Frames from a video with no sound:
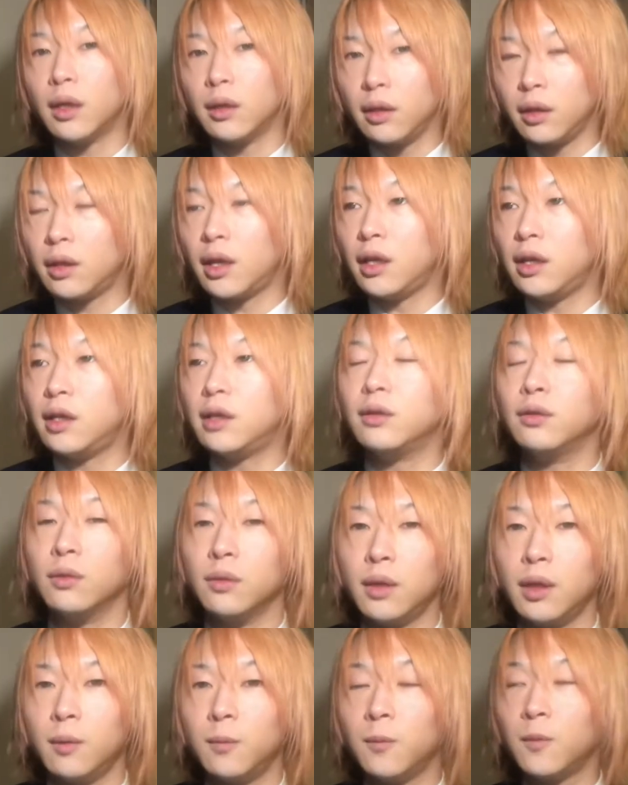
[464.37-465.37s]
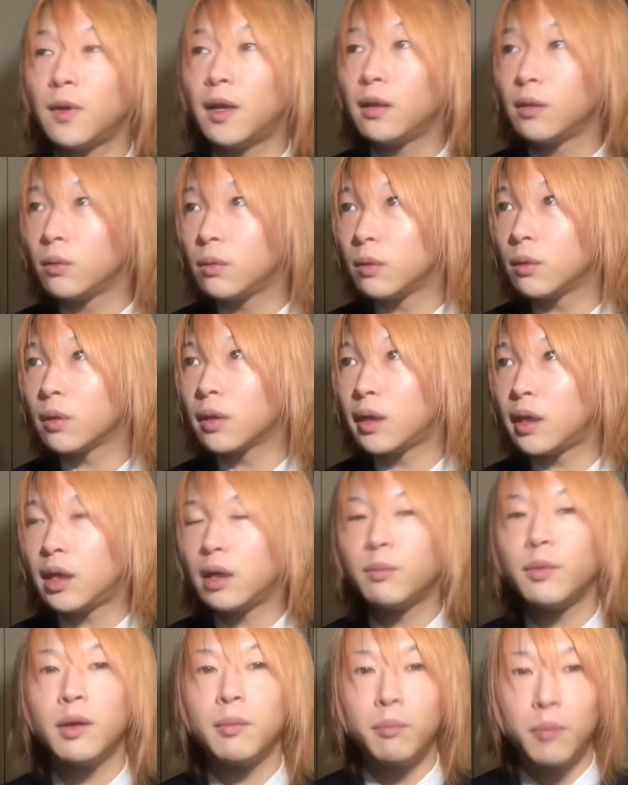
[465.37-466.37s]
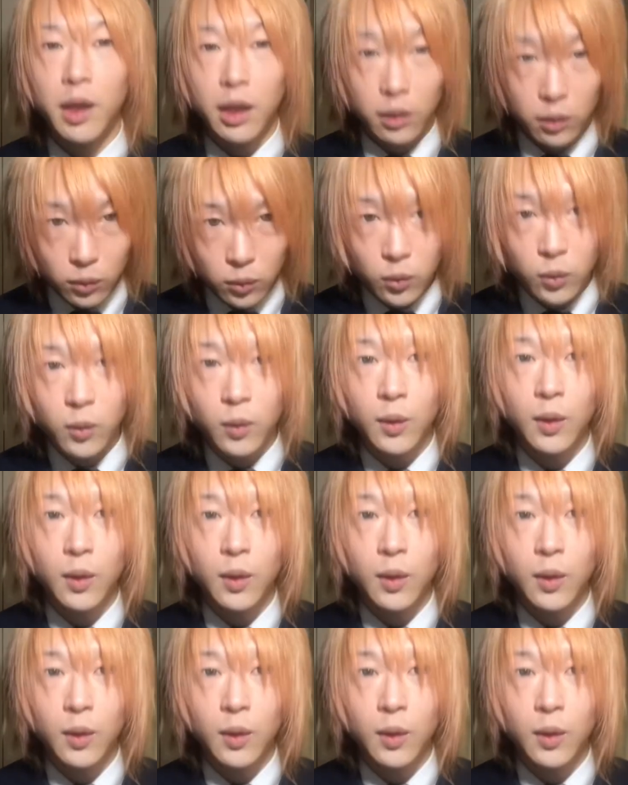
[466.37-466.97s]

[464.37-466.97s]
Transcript: できるので、僕はキャラバンメイト